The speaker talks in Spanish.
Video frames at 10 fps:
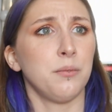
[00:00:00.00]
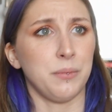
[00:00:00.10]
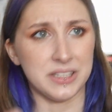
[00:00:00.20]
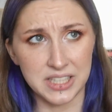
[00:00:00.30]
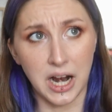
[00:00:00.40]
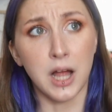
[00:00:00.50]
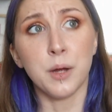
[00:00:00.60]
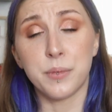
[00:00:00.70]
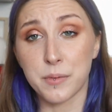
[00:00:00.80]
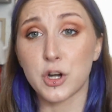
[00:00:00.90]
mentira.
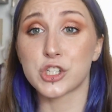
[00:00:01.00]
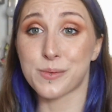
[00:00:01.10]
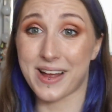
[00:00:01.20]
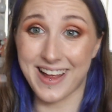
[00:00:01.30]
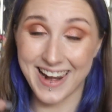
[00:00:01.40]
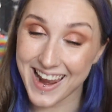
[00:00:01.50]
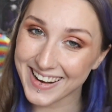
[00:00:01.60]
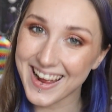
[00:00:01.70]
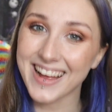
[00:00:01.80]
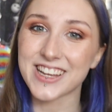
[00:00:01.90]
Primero los de manga
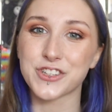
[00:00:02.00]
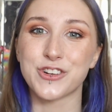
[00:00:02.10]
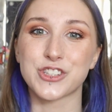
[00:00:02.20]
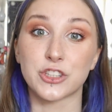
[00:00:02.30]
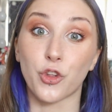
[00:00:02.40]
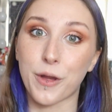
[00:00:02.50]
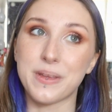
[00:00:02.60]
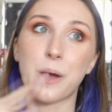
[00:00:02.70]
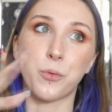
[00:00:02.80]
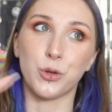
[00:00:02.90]
larga, que son los que
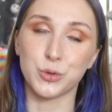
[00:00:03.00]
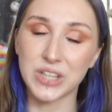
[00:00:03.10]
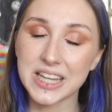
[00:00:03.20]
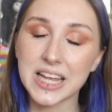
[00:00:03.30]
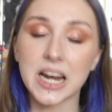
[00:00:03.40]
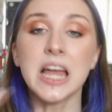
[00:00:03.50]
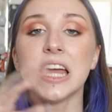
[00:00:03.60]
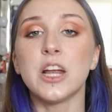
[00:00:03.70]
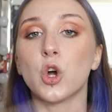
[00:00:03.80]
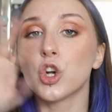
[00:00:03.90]
todavía puedo utilizar,
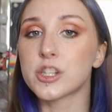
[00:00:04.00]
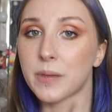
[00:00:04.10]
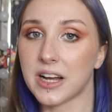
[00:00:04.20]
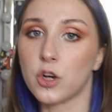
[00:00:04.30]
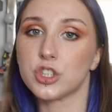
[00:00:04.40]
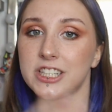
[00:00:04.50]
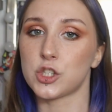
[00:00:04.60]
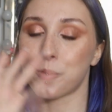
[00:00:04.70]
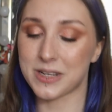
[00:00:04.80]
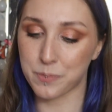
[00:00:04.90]
y luego los de manga corta, que
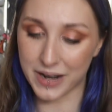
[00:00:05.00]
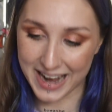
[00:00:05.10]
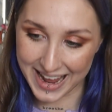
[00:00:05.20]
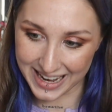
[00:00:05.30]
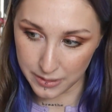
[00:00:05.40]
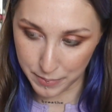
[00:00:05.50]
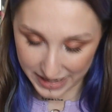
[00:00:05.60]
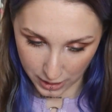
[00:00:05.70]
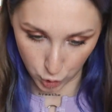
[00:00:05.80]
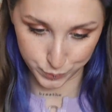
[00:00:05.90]
son más para el
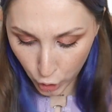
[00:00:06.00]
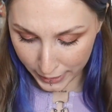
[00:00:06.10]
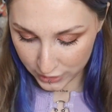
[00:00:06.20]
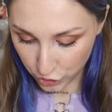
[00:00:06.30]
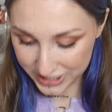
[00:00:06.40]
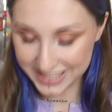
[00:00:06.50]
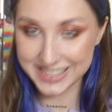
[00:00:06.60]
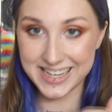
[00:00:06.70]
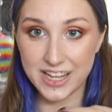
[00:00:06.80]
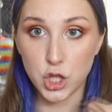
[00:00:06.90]
verano. Ok, entonces,
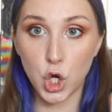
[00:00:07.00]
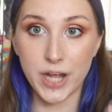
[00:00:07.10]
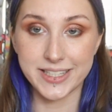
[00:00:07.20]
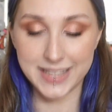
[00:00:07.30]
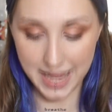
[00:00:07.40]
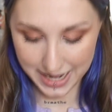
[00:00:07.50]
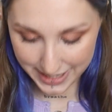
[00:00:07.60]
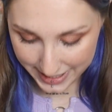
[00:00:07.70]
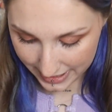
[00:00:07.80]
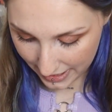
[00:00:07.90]
siguiendo esta
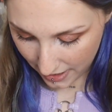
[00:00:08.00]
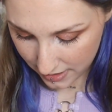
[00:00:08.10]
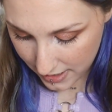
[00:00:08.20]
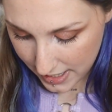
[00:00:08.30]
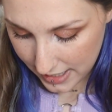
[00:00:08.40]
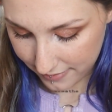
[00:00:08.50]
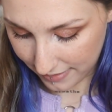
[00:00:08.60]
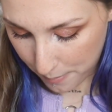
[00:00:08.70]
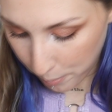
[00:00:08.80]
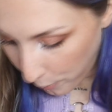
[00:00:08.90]
línea,
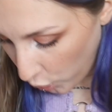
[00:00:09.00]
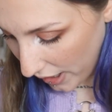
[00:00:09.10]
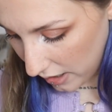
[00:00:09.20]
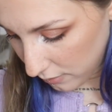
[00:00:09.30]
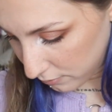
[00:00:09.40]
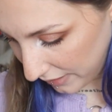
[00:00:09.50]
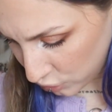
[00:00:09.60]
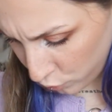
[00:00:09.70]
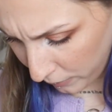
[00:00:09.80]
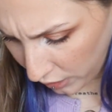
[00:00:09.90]
temporal
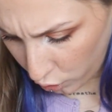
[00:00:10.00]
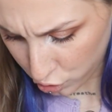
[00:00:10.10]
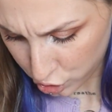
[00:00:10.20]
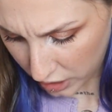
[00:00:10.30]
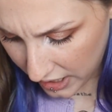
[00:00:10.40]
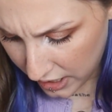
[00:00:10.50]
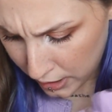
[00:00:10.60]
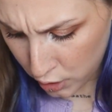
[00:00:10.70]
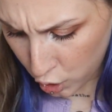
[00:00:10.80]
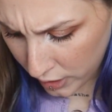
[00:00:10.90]
más o menos,
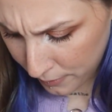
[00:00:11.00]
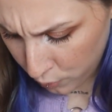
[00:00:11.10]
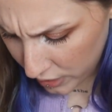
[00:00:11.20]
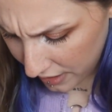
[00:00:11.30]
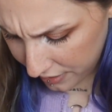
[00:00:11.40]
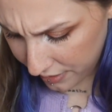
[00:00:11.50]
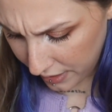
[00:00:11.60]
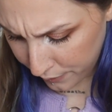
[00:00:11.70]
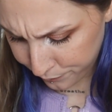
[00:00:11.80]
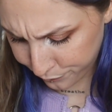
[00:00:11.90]
eh, lo que voy a
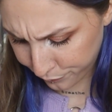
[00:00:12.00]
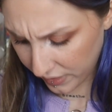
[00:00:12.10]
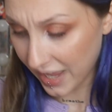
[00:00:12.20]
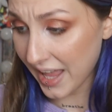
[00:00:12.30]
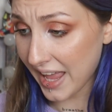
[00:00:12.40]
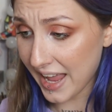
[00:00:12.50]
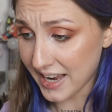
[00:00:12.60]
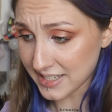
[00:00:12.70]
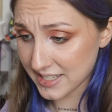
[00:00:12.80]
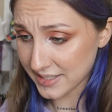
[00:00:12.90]
hacer
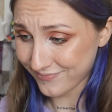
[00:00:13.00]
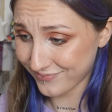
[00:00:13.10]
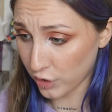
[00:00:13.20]
es